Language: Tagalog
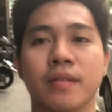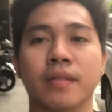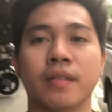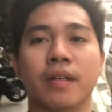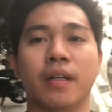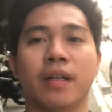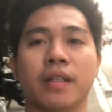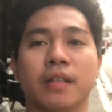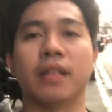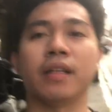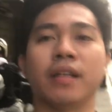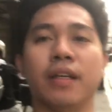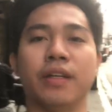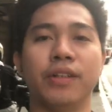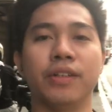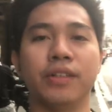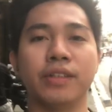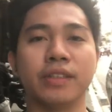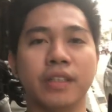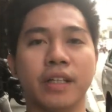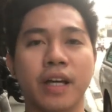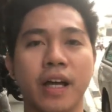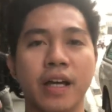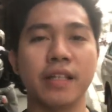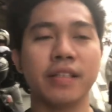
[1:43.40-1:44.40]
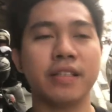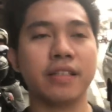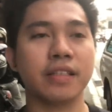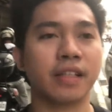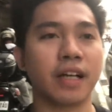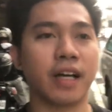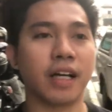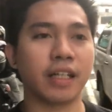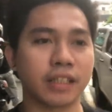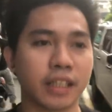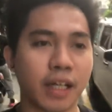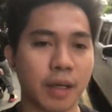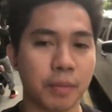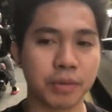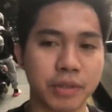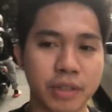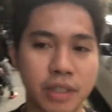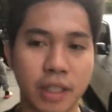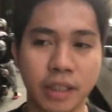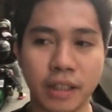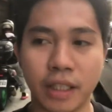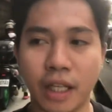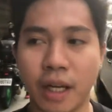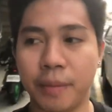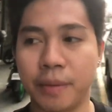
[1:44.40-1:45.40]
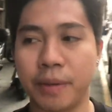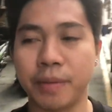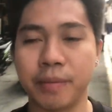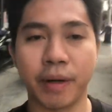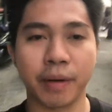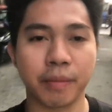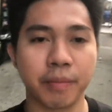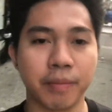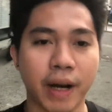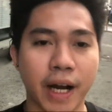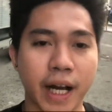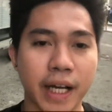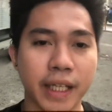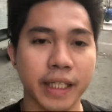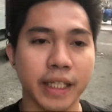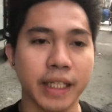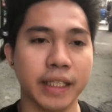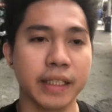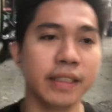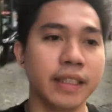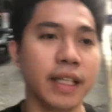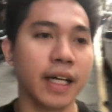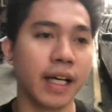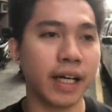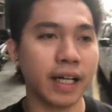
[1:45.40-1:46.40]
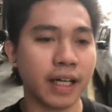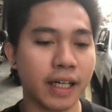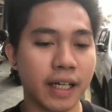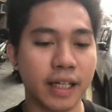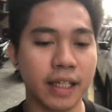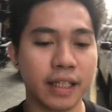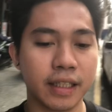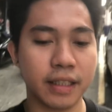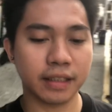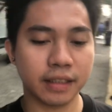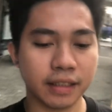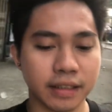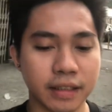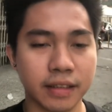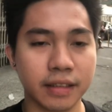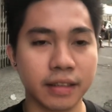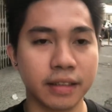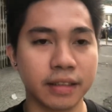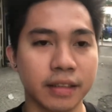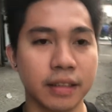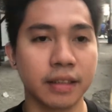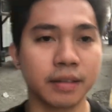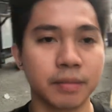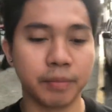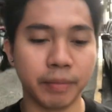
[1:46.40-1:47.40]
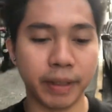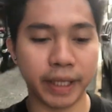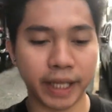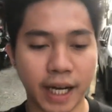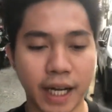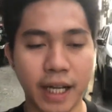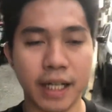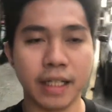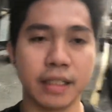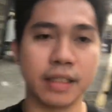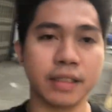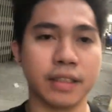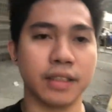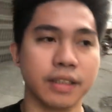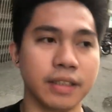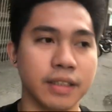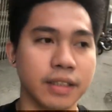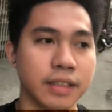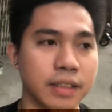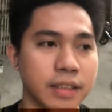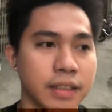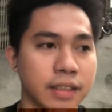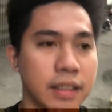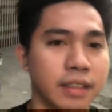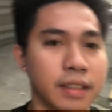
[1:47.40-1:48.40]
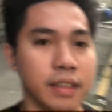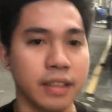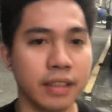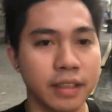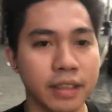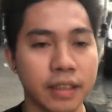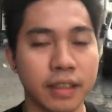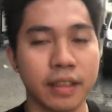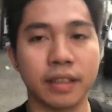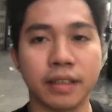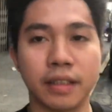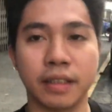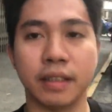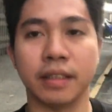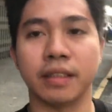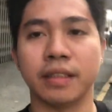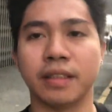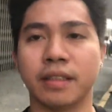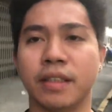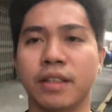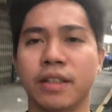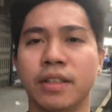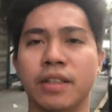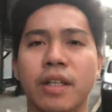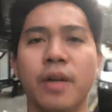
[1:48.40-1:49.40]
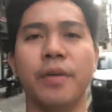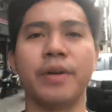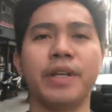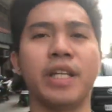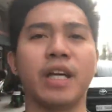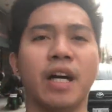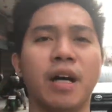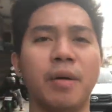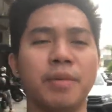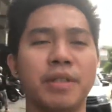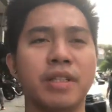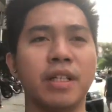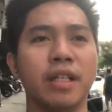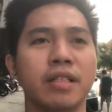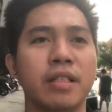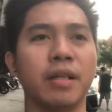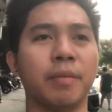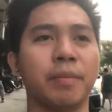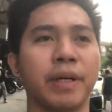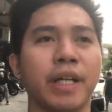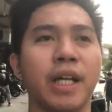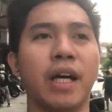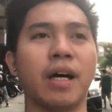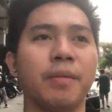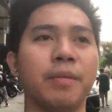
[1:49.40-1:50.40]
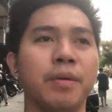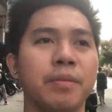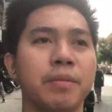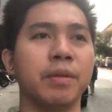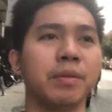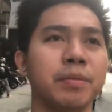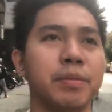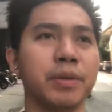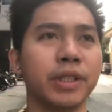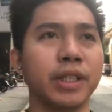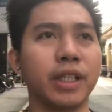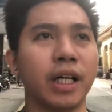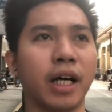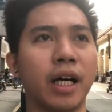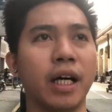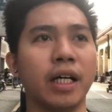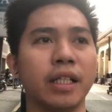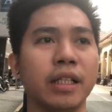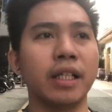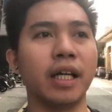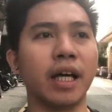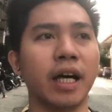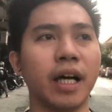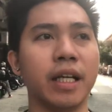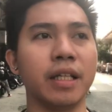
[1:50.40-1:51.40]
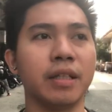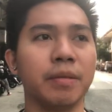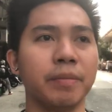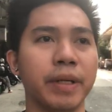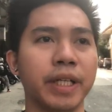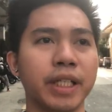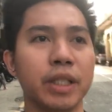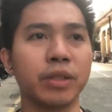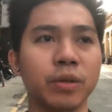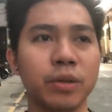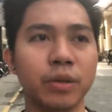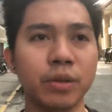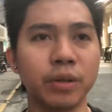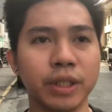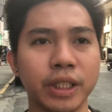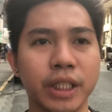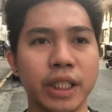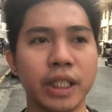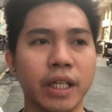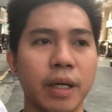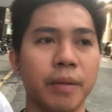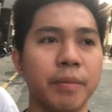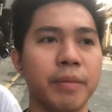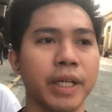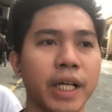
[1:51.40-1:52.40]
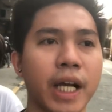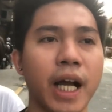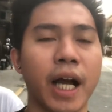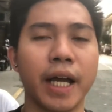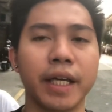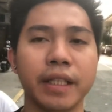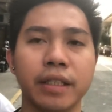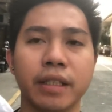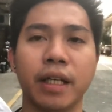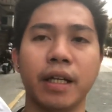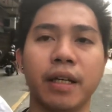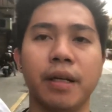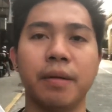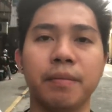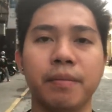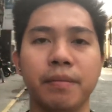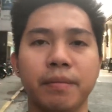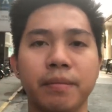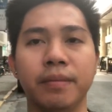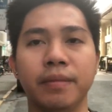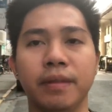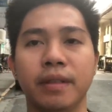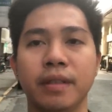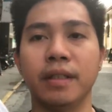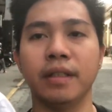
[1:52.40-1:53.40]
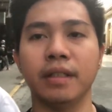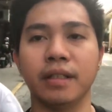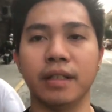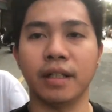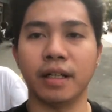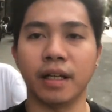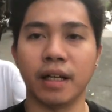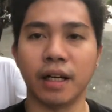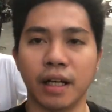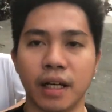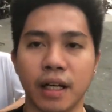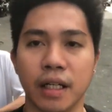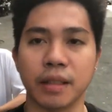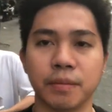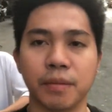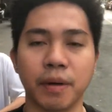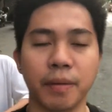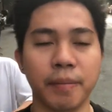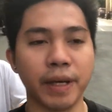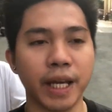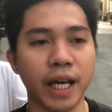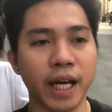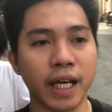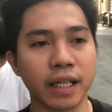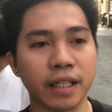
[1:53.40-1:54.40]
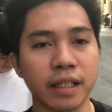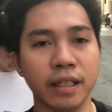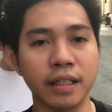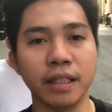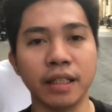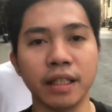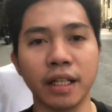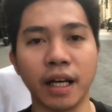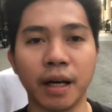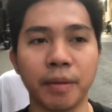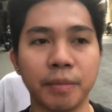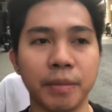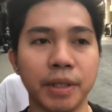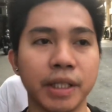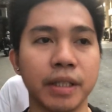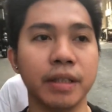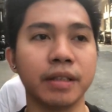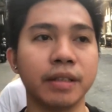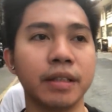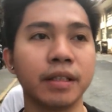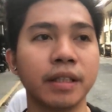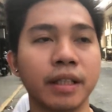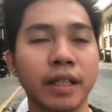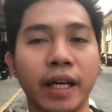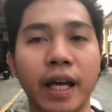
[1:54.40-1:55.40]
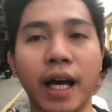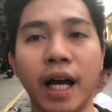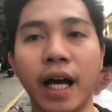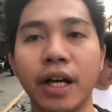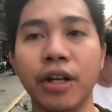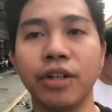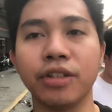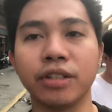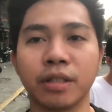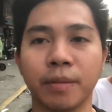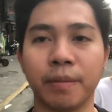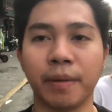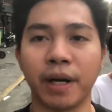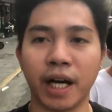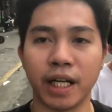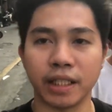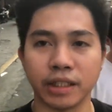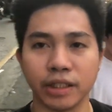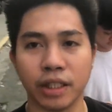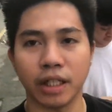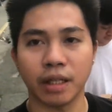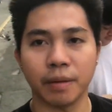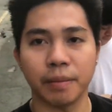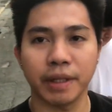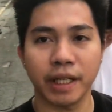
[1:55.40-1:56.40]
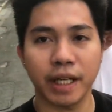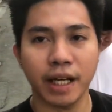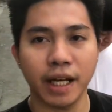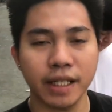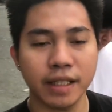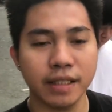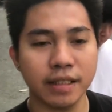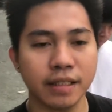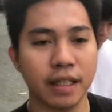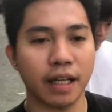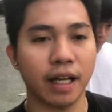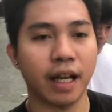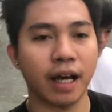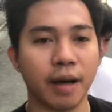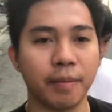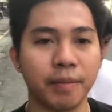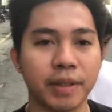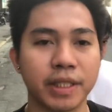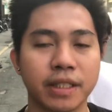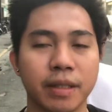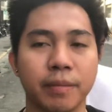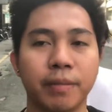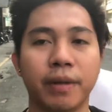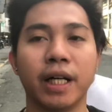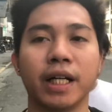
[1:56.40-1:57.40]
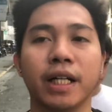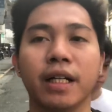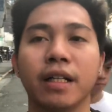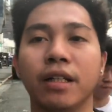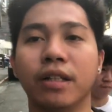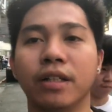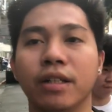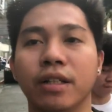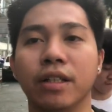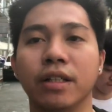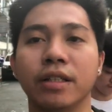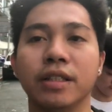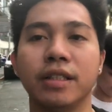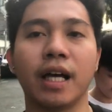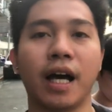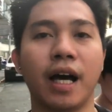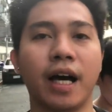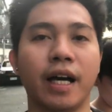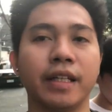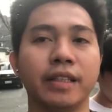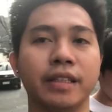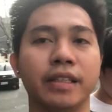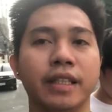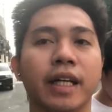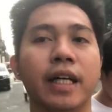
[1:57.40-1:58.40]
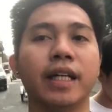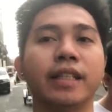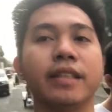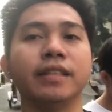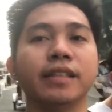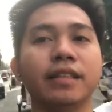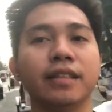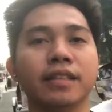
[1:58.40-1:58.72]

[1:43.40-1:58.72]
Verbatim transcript: At ayun guys, kakatapos lang namin magbayad ng Meralco. On the way namin sa isa pa namin pupuntahan dahil may kuunin kaming item at babayaran din namin. Kaya ayun, samahan nyo kami guys. Salamat sa mga nanonood sa akin dyan.